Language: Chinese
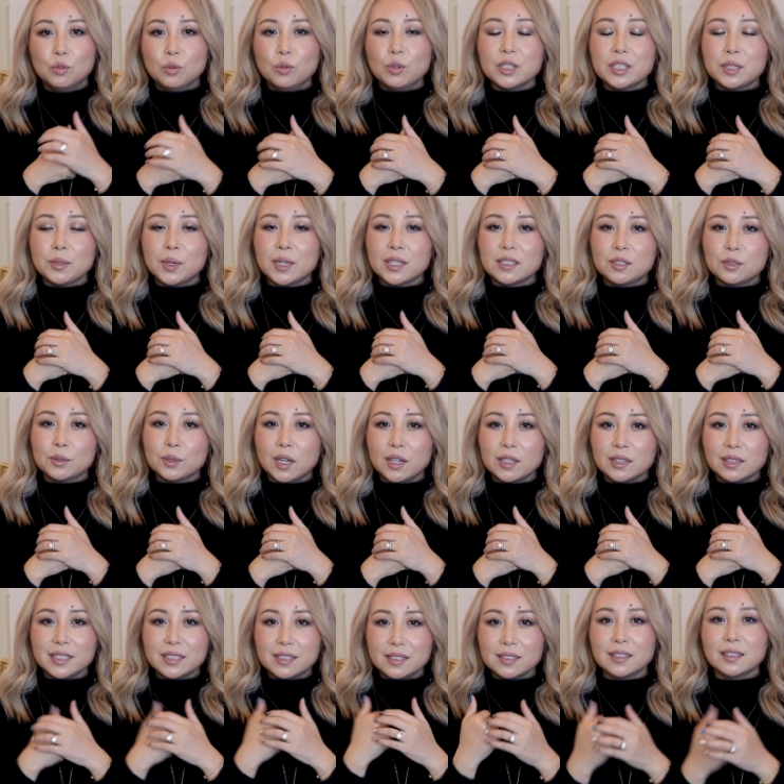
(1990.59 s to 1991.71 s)
如果希望收到
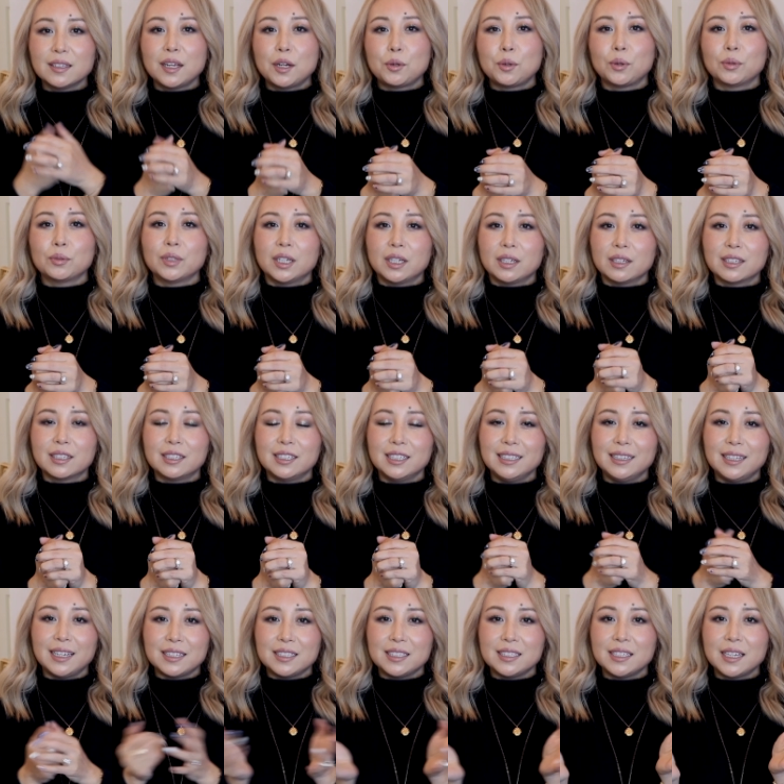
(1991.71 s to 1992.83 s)
类似的内容呢，可以
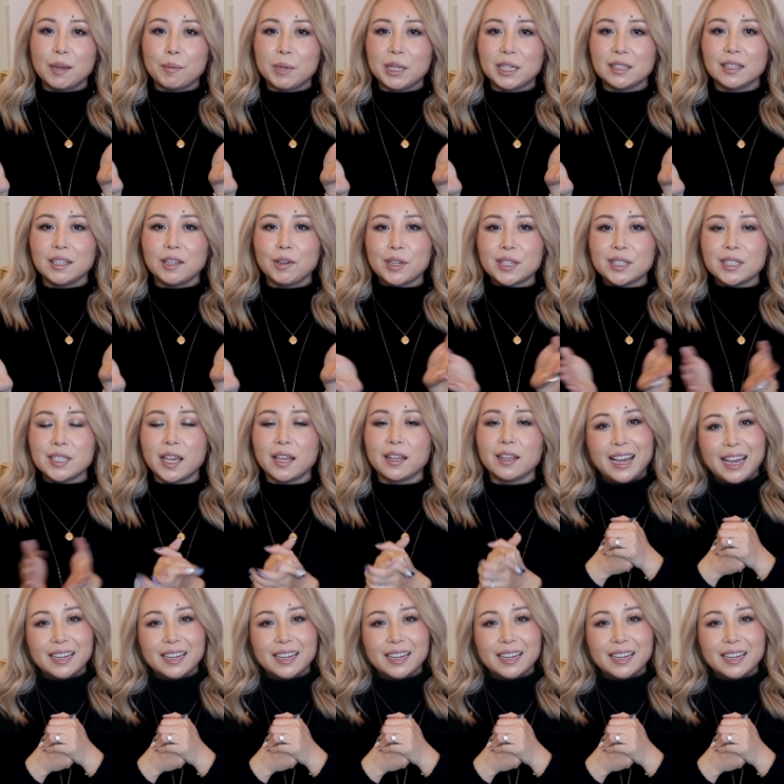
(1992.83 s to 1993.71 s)
点击下面的订阅键，